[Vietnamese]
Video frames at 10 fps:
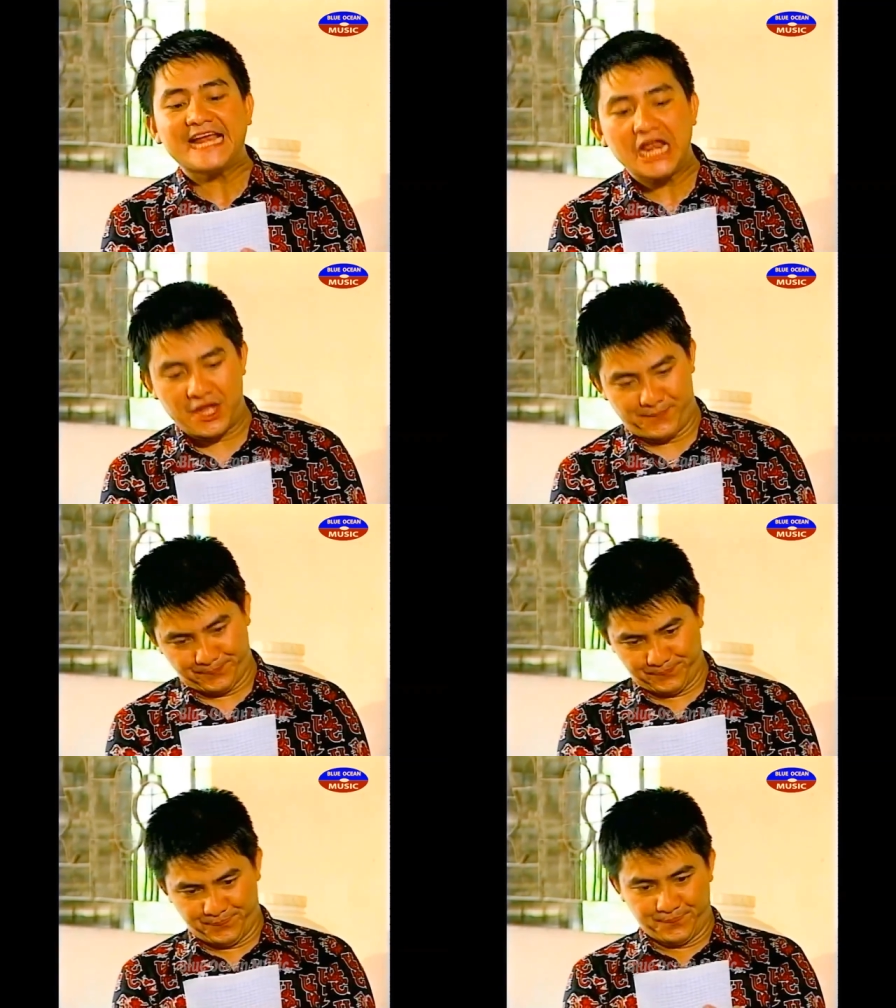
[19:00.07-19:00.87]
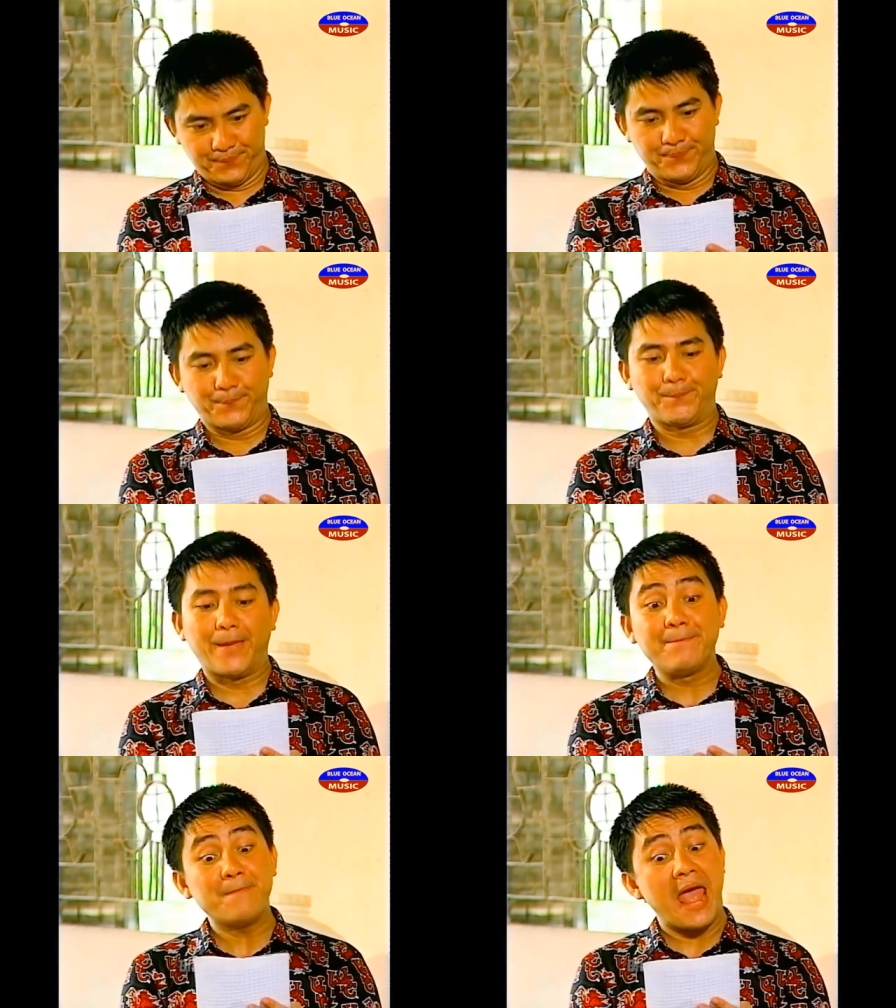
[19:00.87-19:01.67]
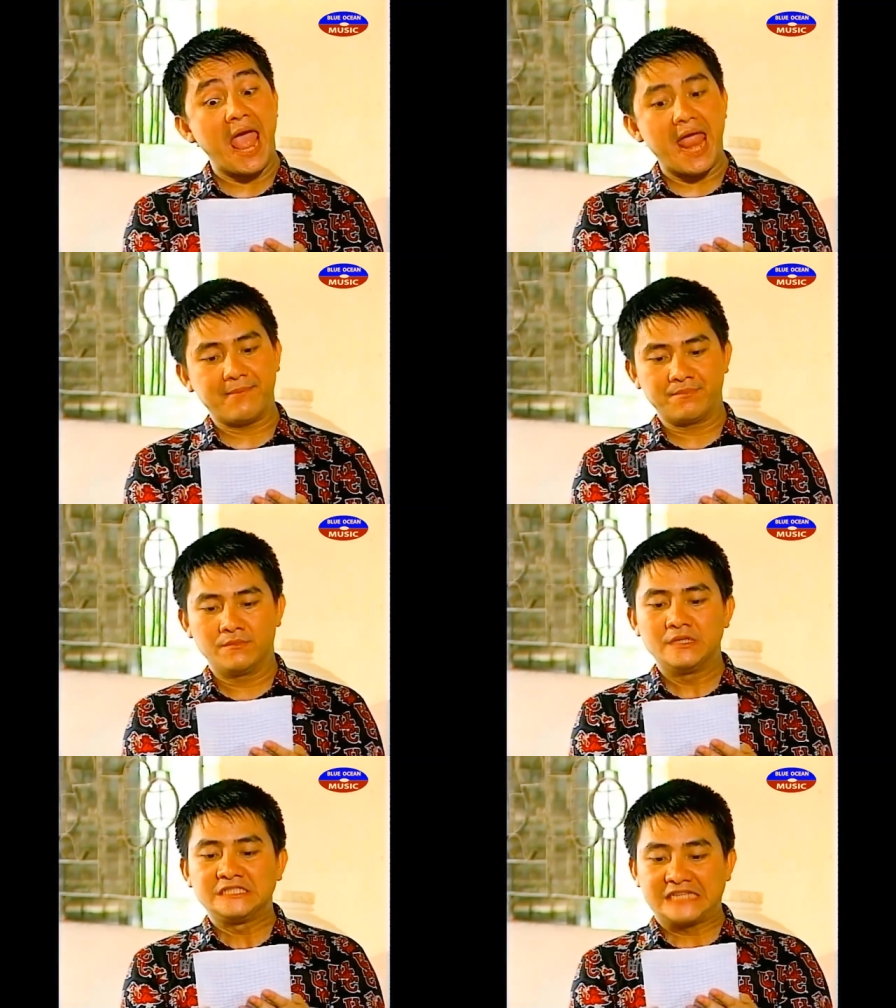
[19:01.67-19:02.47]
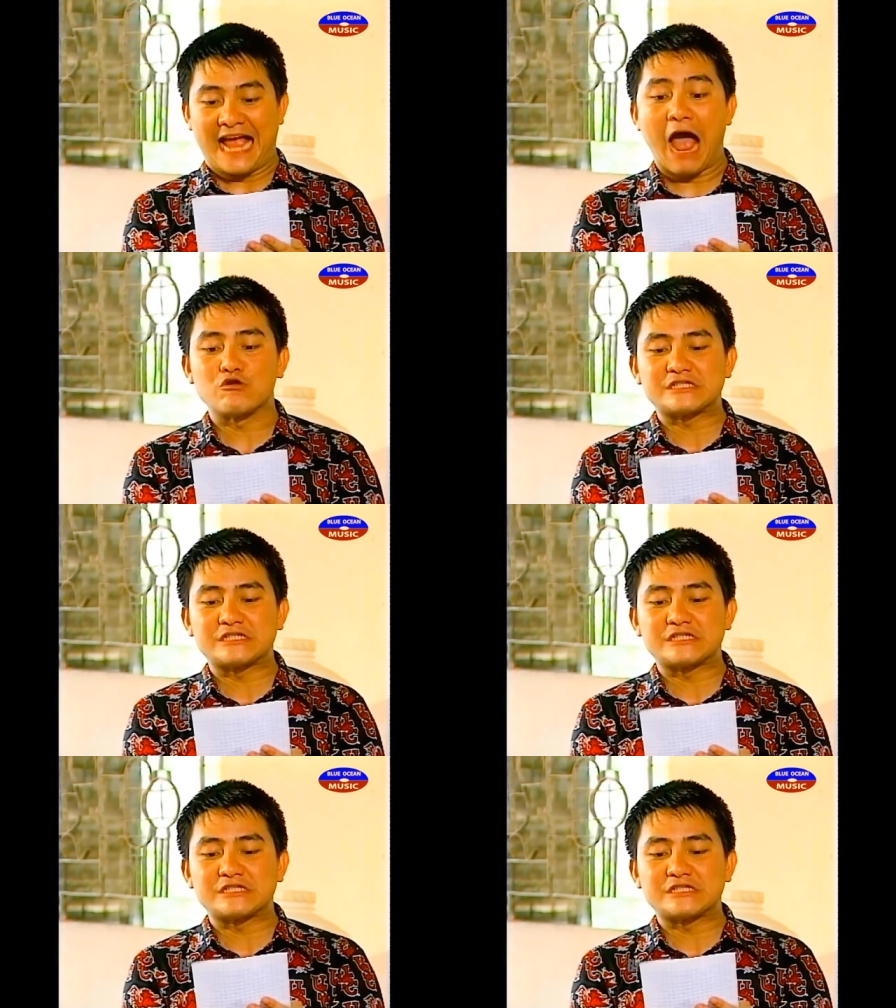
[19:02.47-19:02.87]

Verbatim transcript: đình. ừ. Bên B Trần Xào